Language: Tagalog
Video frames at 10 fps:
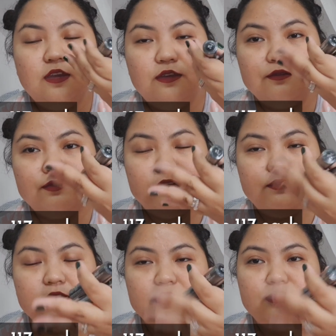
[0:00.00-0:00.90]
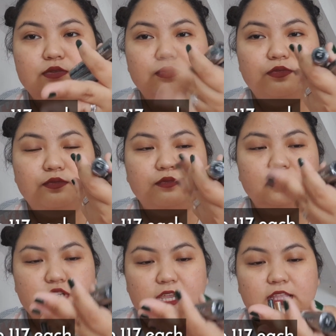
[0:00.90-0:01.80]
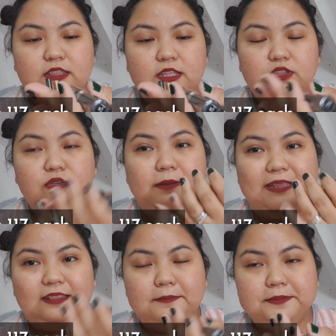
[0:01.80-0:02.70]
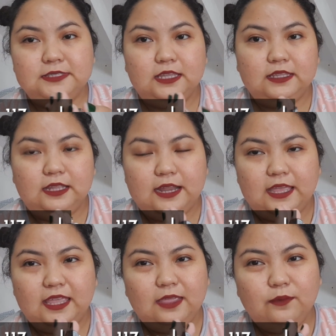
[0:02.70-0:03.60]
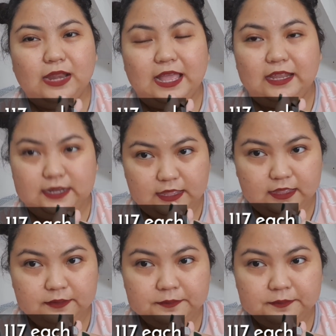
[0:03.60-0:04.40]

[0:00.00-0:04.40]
yung favorite kong shade nitong matte lipstick nila. Eh, wala na.